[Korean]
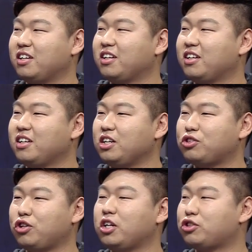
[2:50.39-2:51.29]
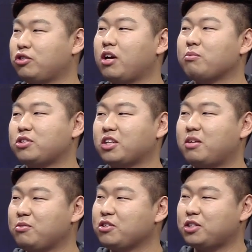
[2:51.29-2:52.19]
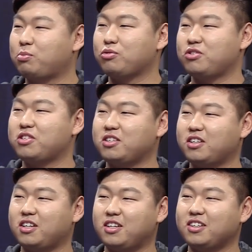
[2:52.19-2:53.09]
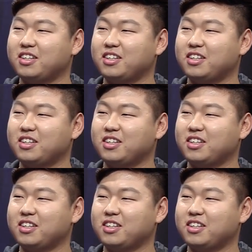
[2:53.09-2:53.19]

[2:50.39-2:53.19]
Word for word: 정- 일주, 일주일에 한 번씩 왜요? 김민영 씨 볼 수있어요 정면